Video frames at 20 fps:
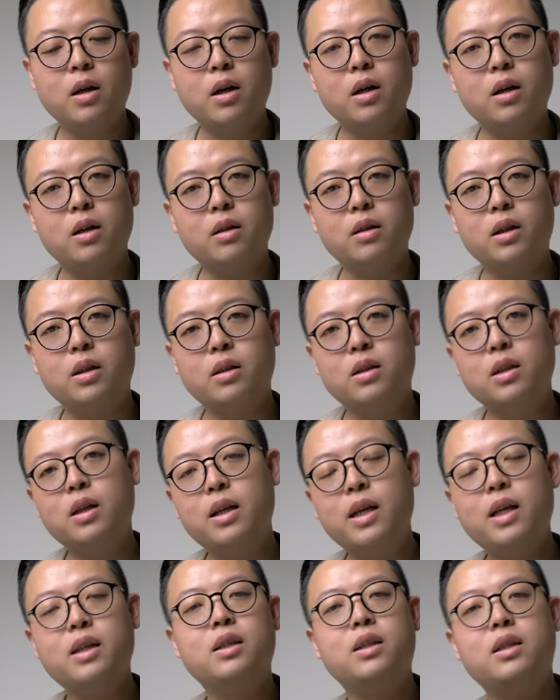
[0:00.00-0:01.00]
呃，你这个
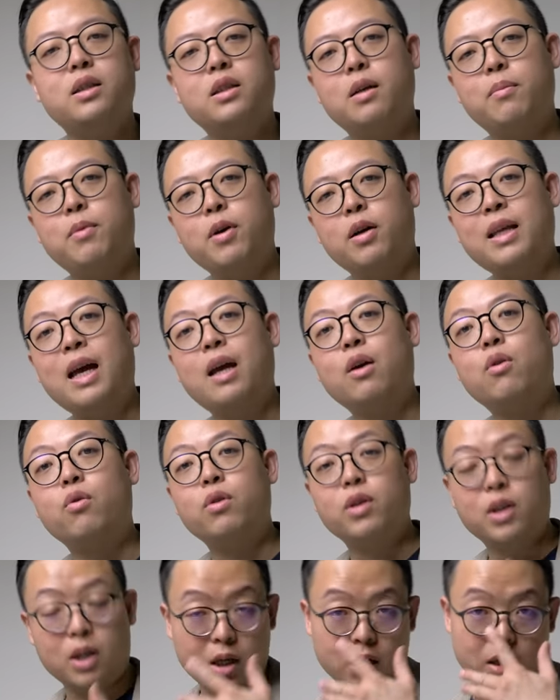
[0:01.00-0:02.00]
练习也不要太
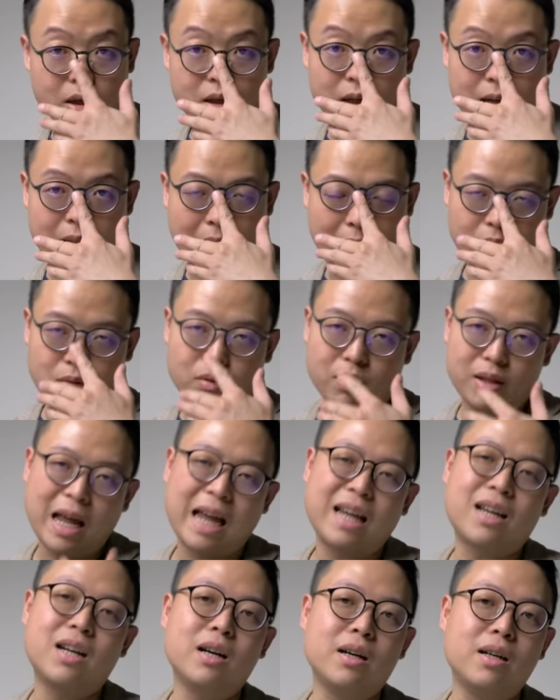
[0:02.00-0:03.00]
过于刻意啦，因为
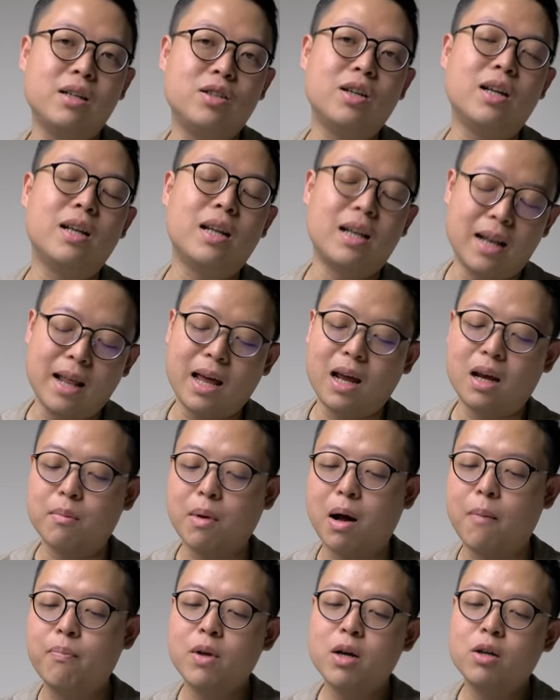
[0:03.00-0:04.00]
太刻意就很累
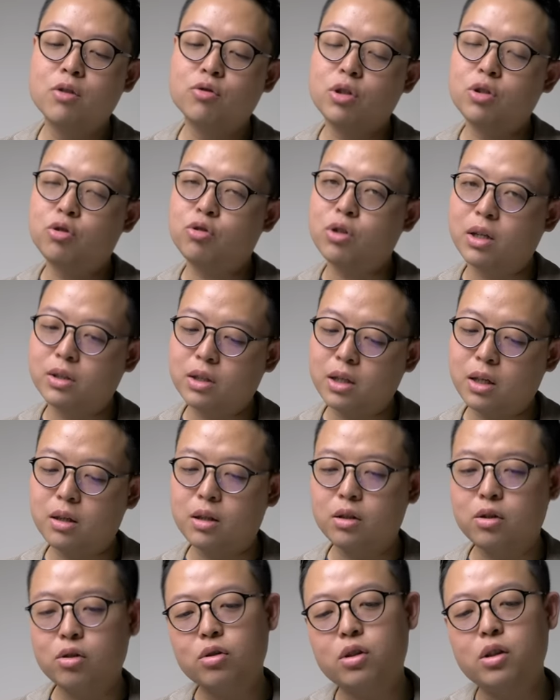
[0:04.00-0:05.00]
嘛，所以需要建议
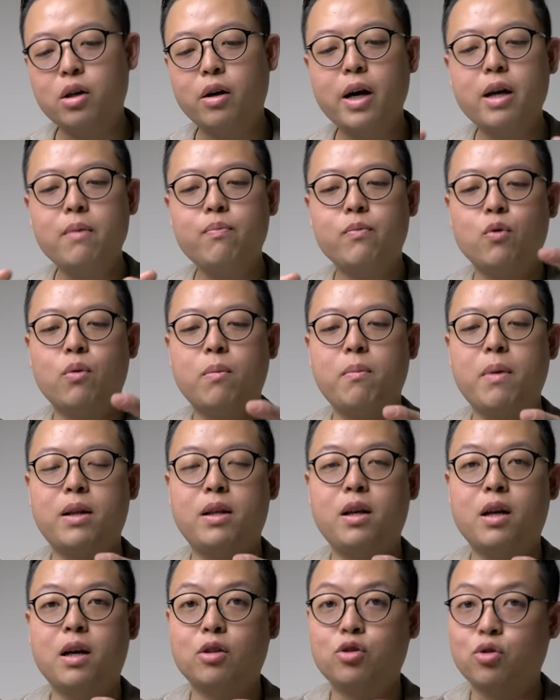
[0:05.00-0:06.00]
你就是，OK，我们每
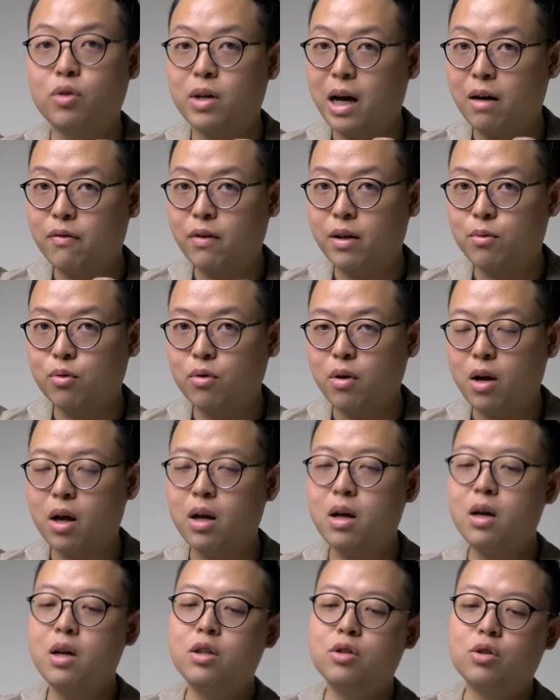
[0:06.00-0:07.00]
天要冲咖啡，对不对？
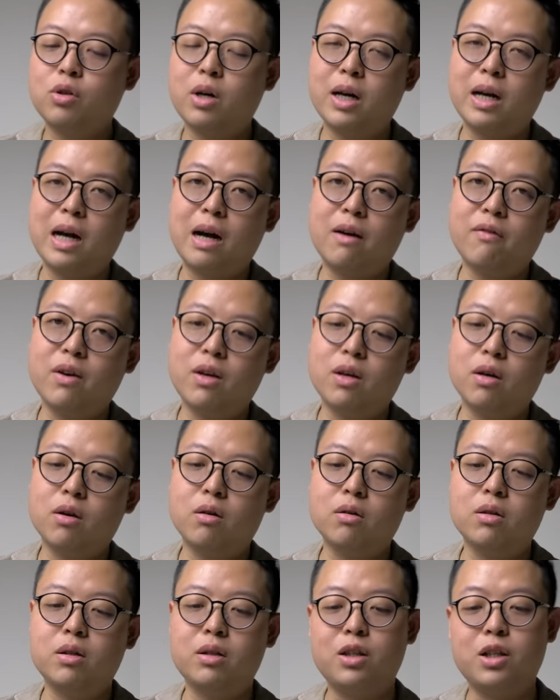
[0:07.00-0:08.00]
冲完咖啡以
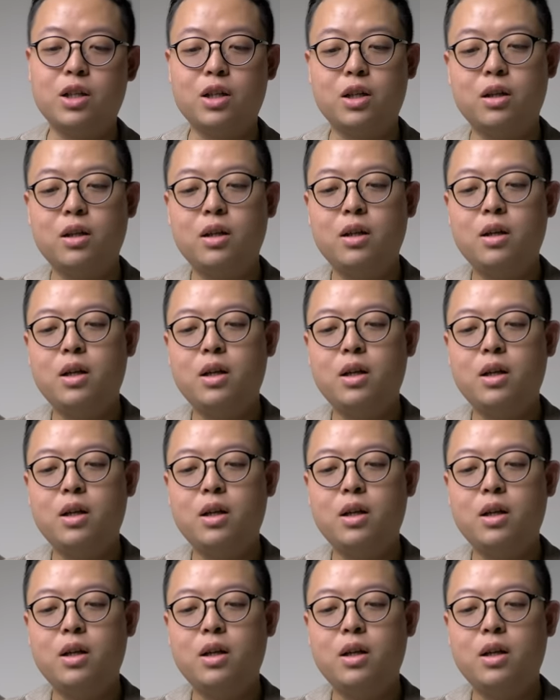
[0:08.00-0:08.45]
后呢，你的